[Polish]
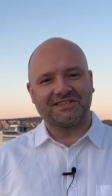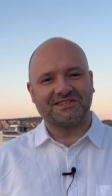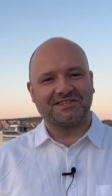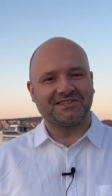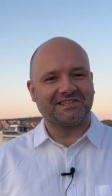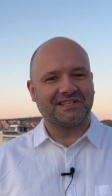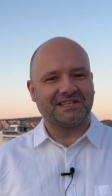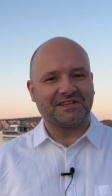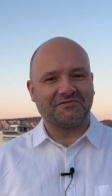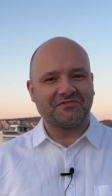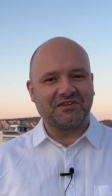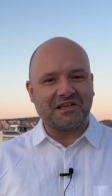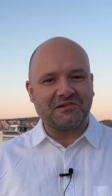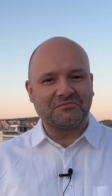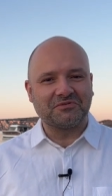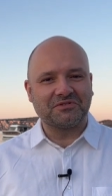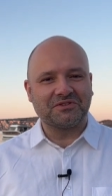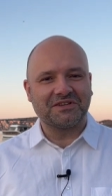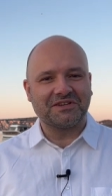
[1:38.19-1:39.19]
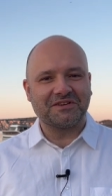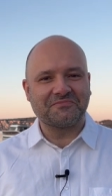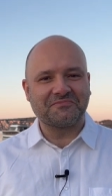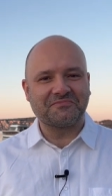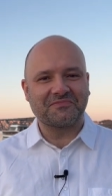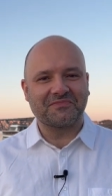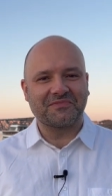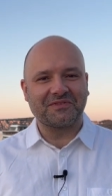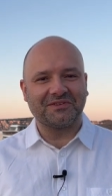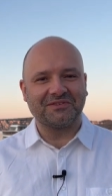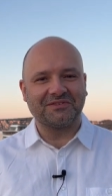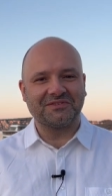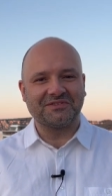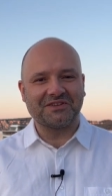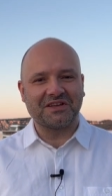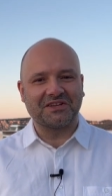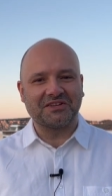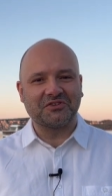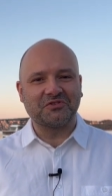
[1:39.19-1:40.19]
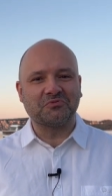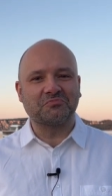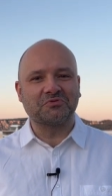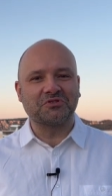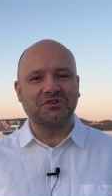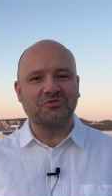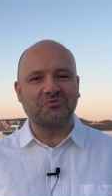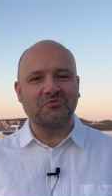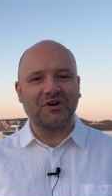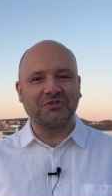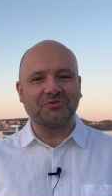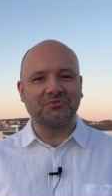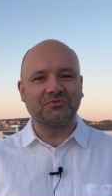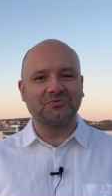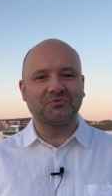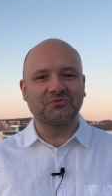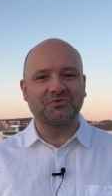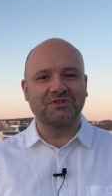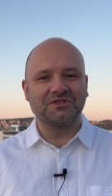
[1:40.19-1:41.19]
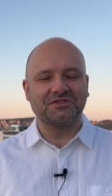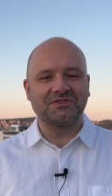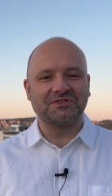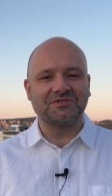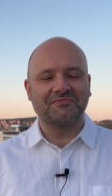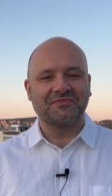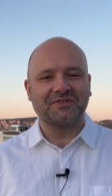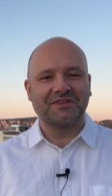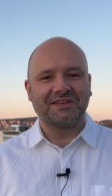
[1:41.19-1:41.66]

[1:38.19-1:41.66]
Zastanawiałem się, y, jakiego przykładu użyć.